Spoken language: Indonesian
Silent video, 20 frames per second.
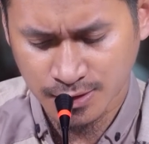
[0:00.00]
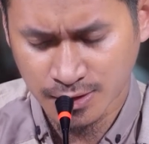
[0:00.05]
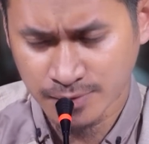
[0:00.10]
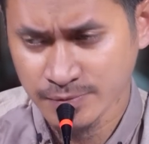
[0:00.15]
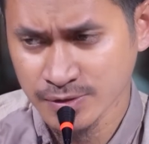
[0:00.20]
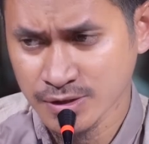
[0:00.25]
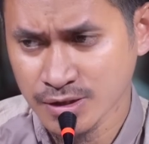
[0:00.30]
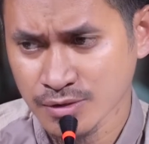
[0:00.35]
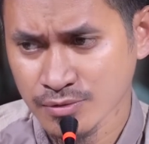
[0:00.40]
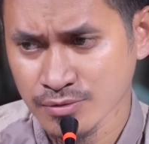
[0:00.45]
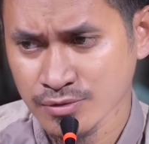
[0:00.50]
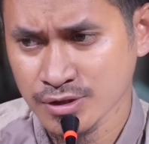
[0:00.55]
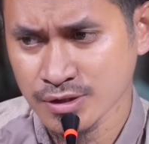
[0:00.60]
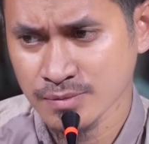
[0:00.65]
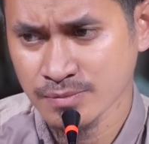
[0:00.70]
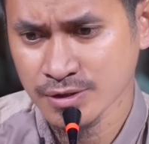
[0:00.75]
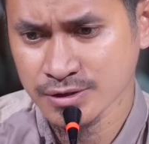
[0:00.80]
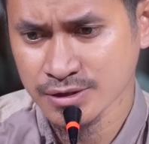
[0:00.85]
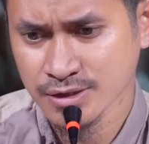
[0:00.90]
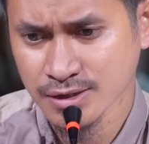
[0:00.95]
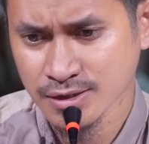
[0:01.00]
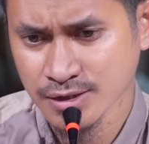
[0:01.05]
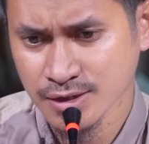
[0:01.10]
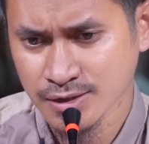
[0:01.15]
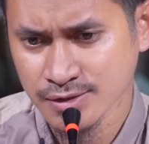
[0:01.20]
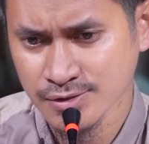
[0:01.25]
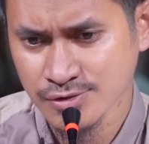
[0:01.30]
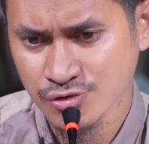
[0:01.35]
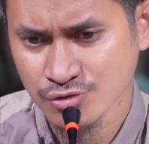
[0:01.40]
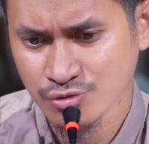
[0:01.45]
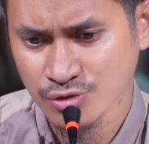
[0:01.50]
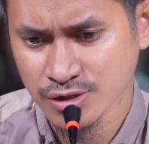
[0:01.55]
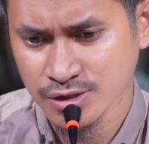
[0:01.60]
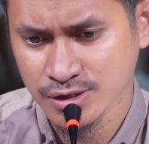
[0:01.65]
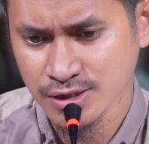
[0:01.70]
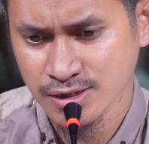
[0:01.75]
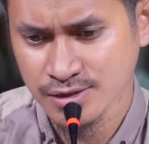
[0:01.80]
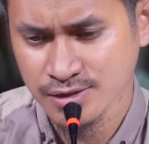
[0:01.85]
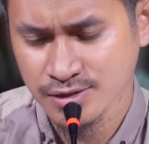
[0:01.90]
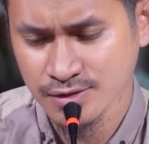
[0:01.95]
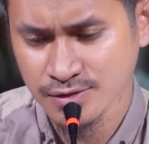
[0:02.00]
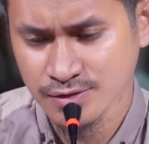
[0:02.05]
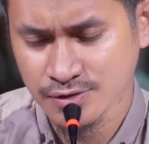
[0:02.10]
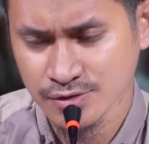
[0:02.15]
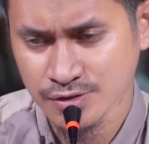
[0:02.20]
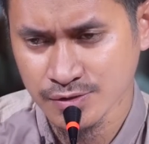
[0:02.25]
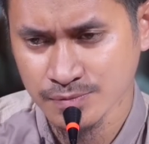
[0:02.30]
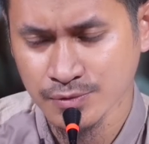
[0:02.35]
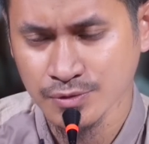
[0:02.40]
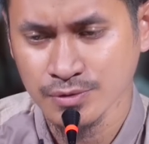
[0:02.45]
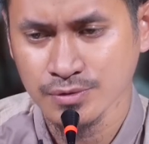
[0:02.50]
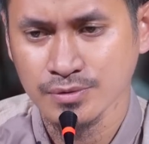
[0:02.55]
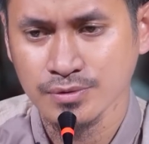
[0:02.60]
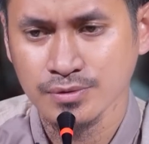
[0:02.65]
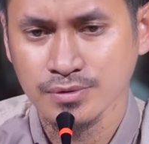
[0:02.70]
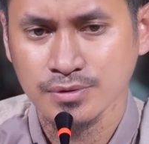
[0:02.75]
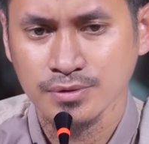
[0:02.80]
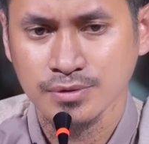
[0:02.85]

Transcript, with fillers: terlebih dahulu dibacakan surat Yasin tersebut.